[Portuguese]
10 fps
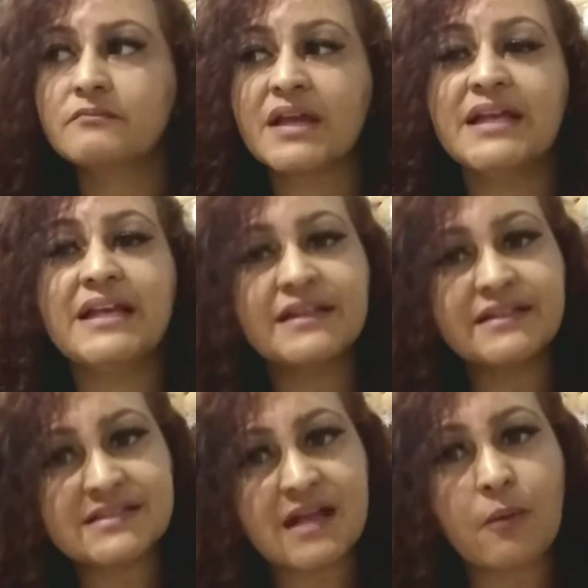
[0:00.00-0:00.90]
ele
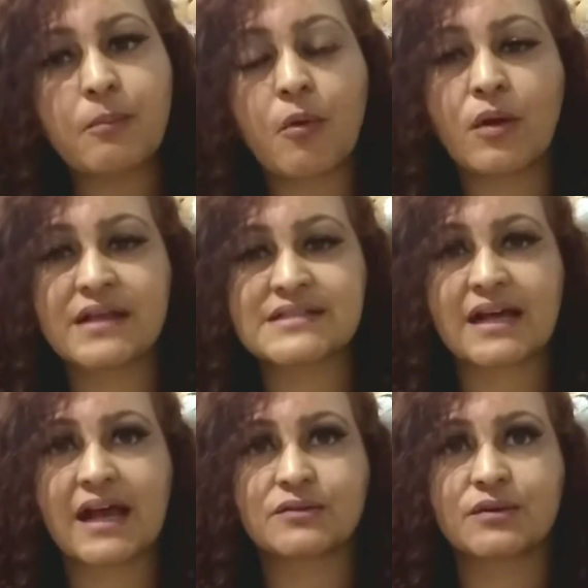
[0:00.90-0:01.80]
ainda está um pouco
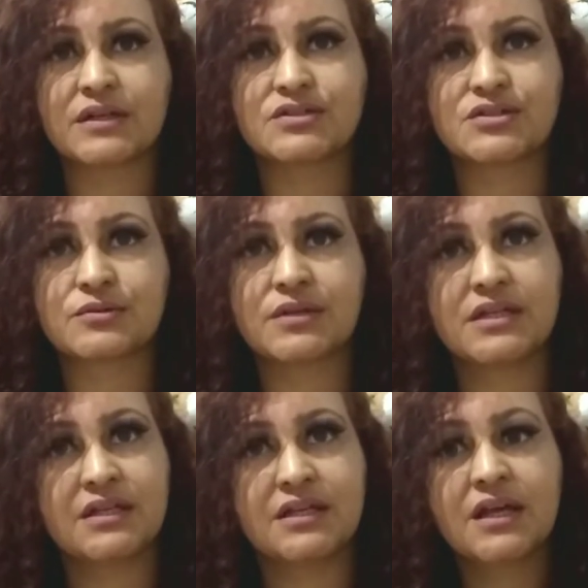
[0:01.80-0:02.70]
ressecado, eu acredito
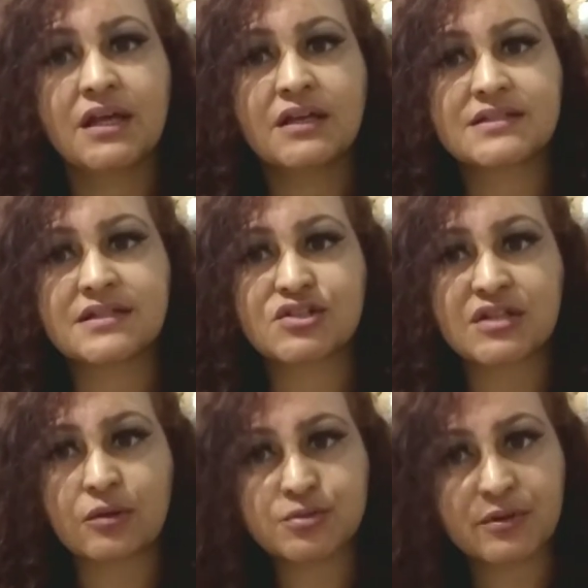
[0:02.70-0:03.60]
que seja
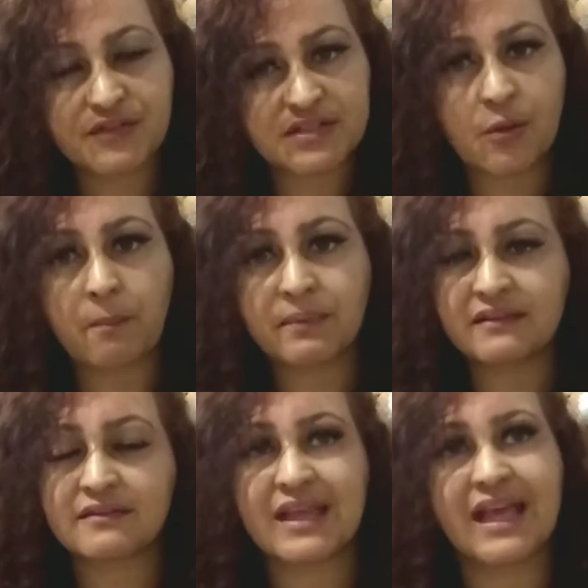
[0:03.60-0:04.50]
da última vez que eu
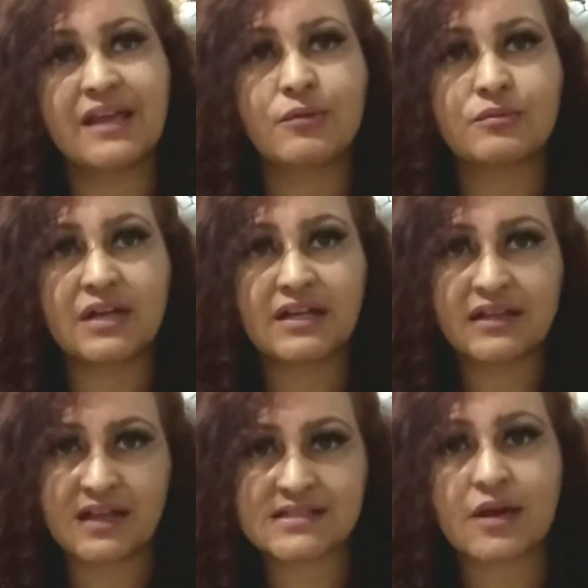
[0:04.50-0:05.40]
pintei, eu,
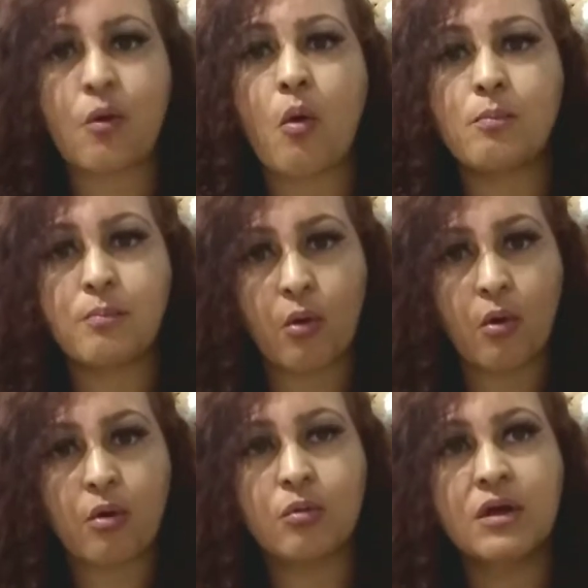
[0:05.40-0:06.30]
ele ressecou um
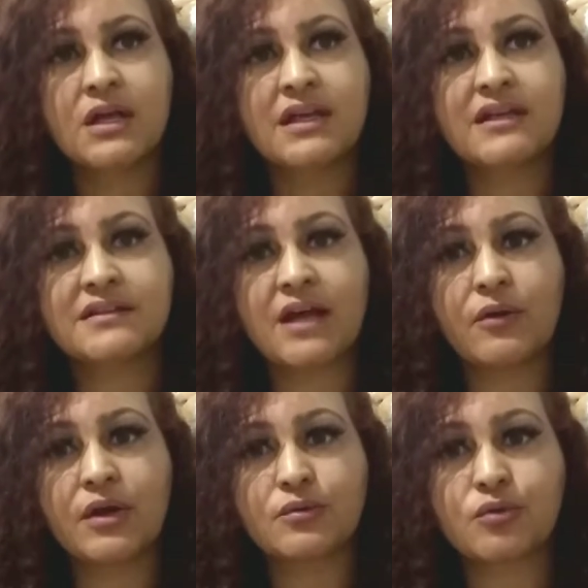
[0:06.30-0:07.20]
pouco.
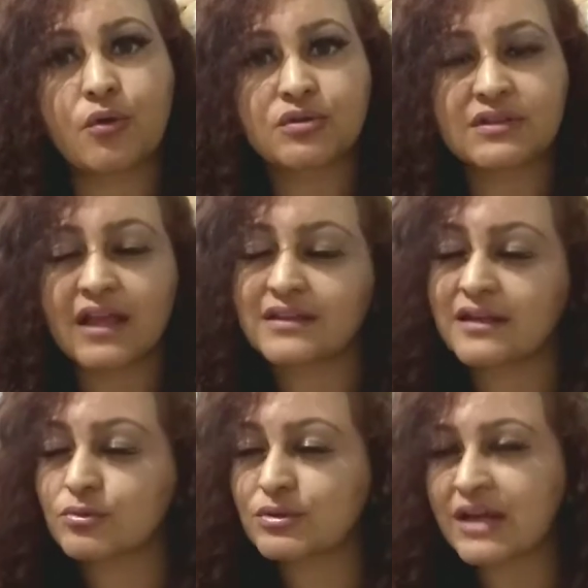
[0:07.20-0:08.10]
Então eu tô
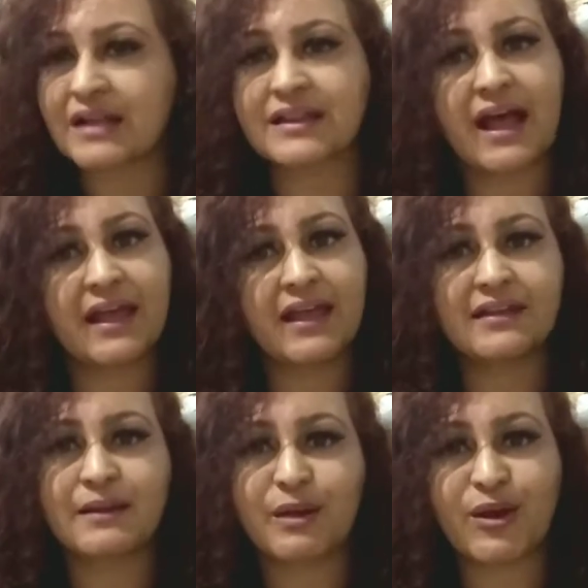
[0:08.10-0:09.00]
tentando tratar
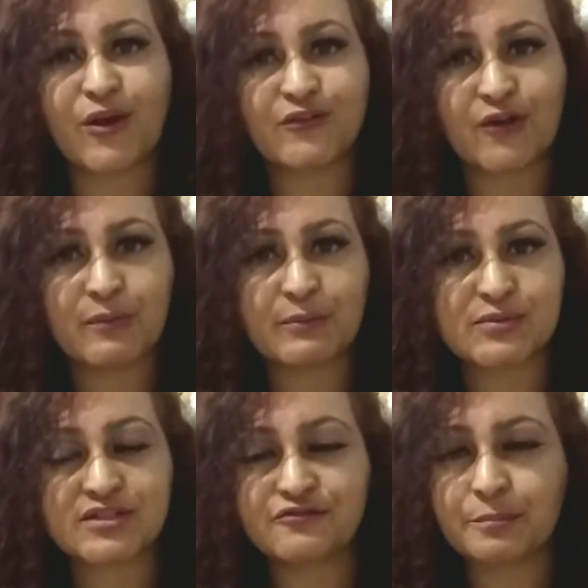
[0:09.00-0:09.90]
ele da melhor forma
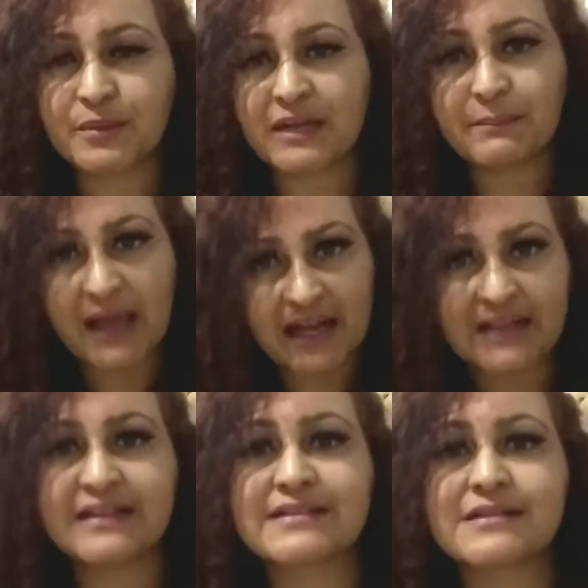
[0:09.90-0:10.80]
possível para ele me
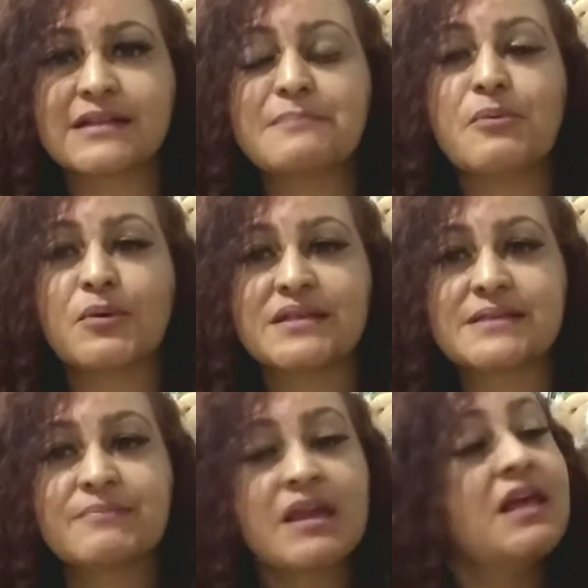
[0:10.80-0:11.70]
agradecer depois.
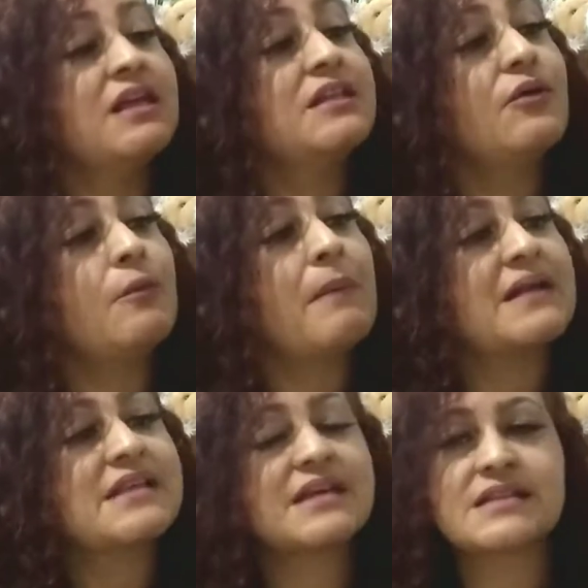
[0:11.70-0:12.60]
Então eu
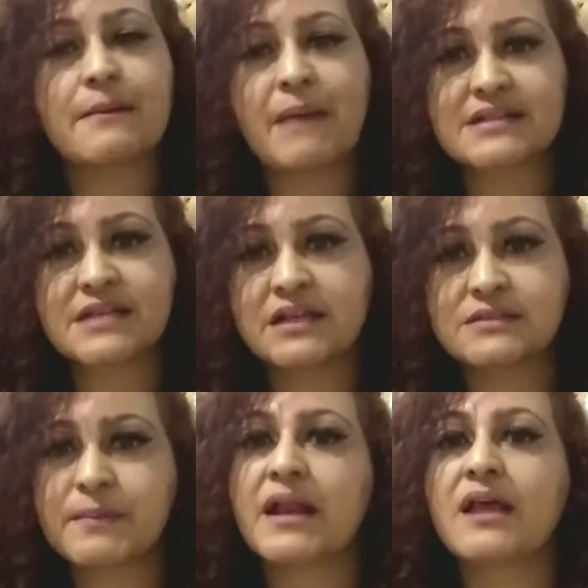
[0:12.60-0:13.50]
passei essa máscara e
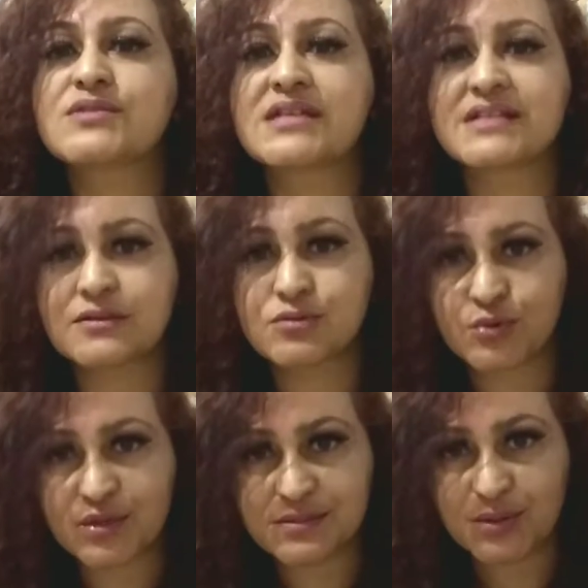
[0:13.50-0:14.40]
esperei os exatos
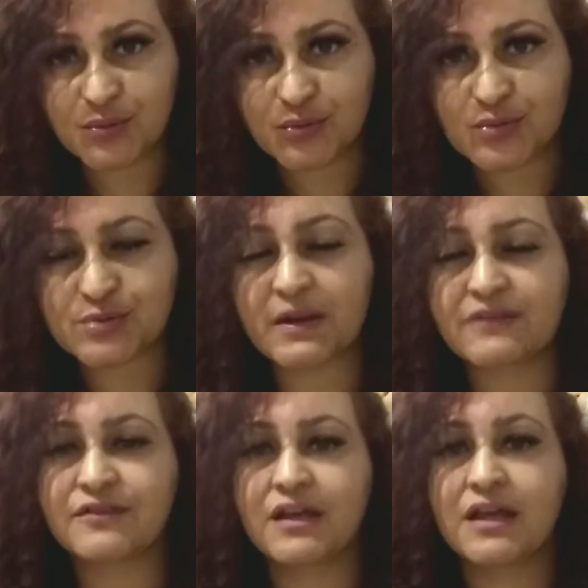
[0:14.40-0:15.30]
dois minutos
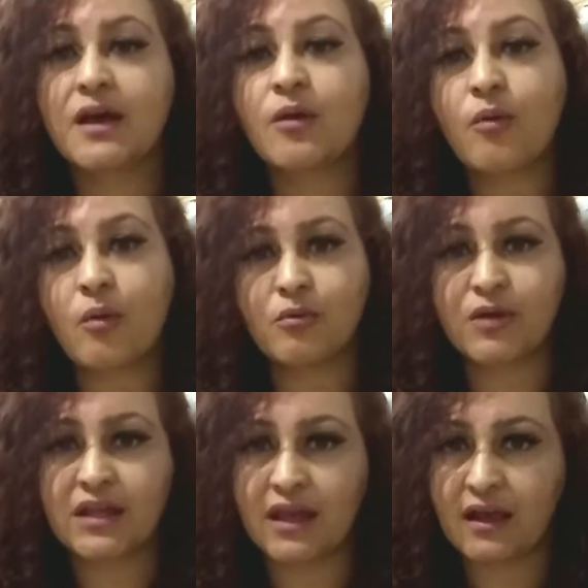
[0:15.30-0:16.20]
para ver
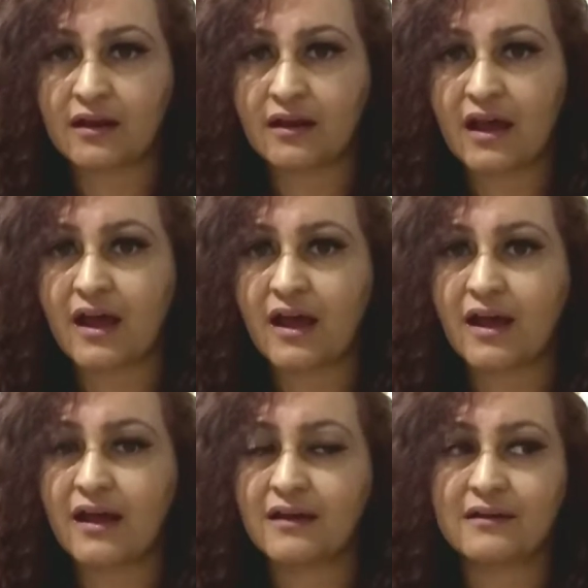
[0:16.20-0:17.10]
como que era,
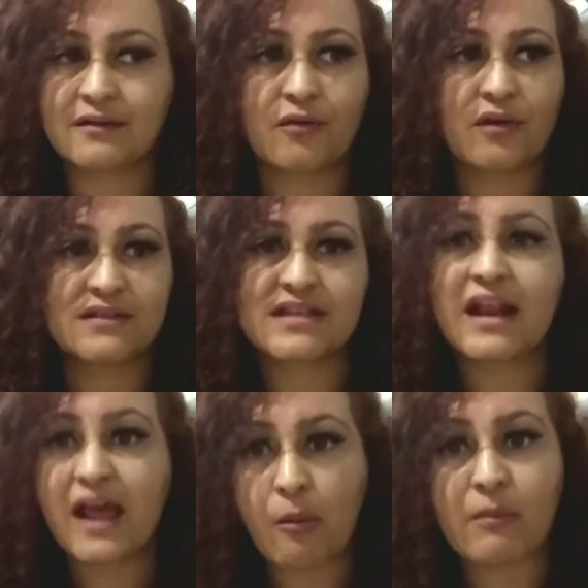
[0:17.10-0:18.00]
a, se
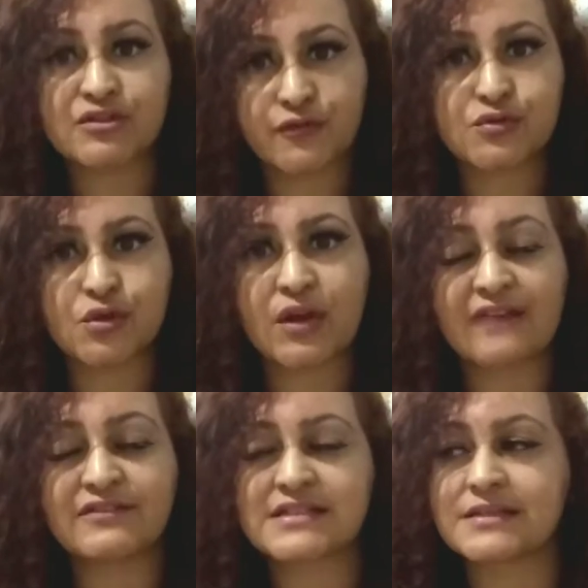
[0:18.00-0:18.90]
ela realmente
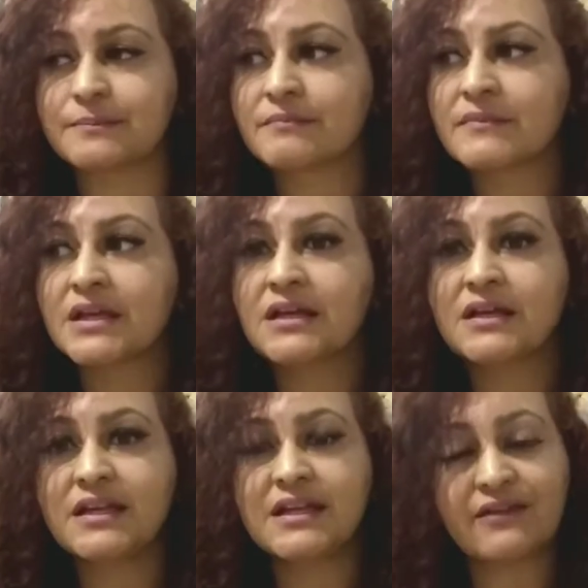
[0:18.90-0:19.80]
funcionava assim.
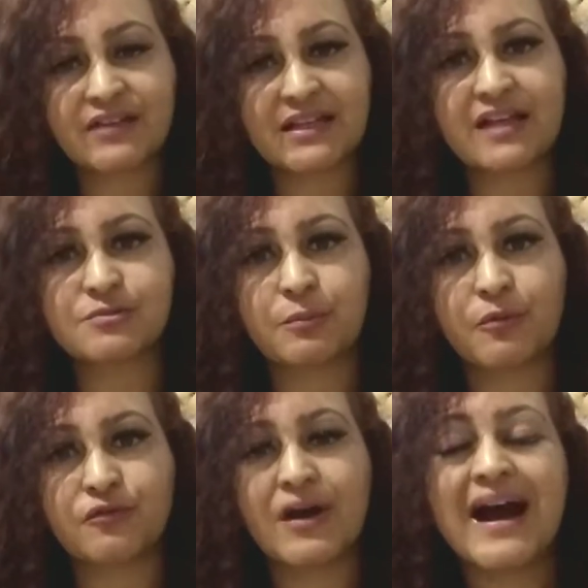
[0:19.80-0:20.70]
E na verdade, meu
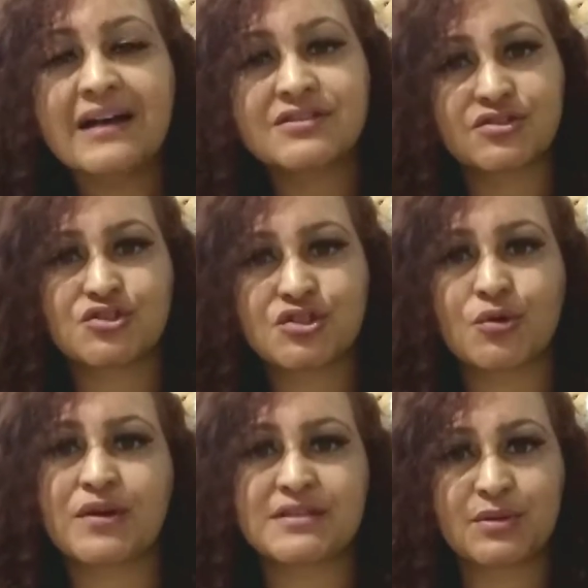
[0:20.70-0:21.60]
povo, antes de
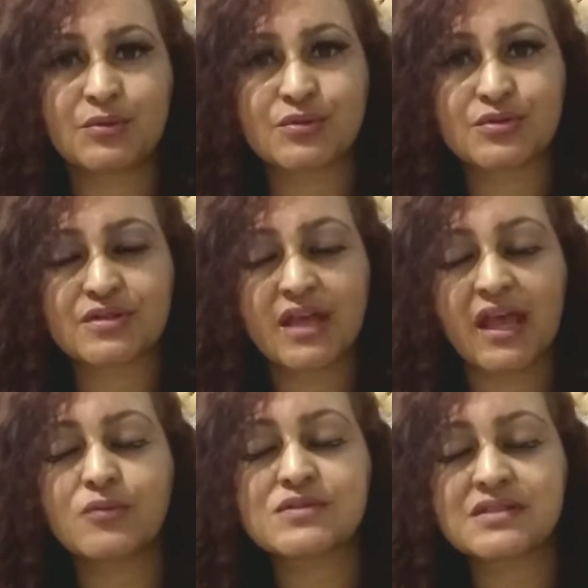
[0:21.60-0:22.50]
dois minutos,
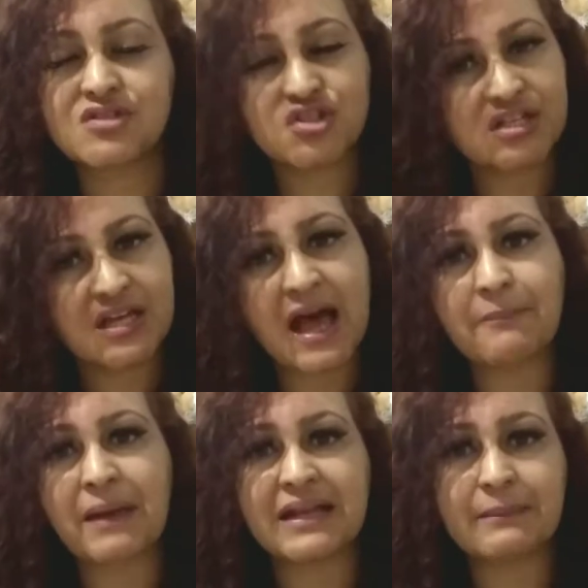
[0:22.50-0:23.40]
eu senti
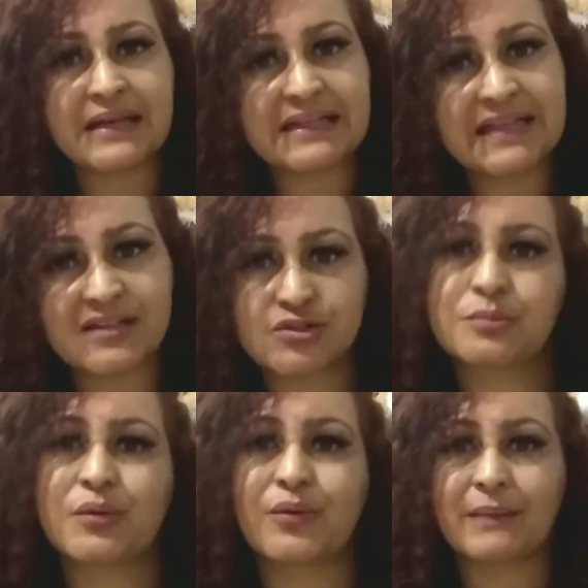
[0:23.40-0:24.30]
a maleabilidade
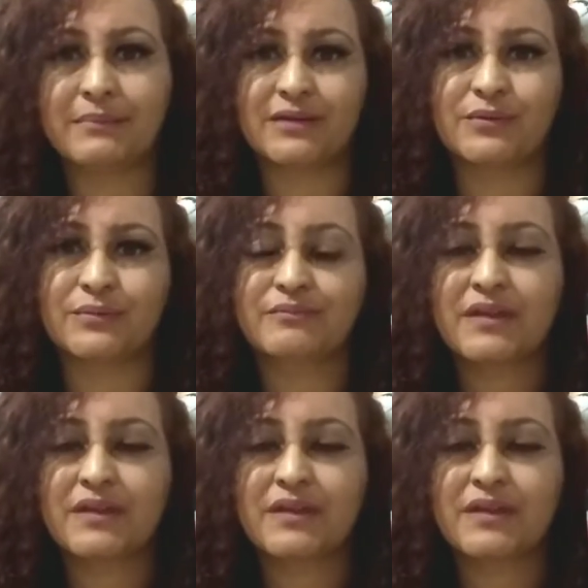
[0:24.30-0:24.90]
do meu cabelo.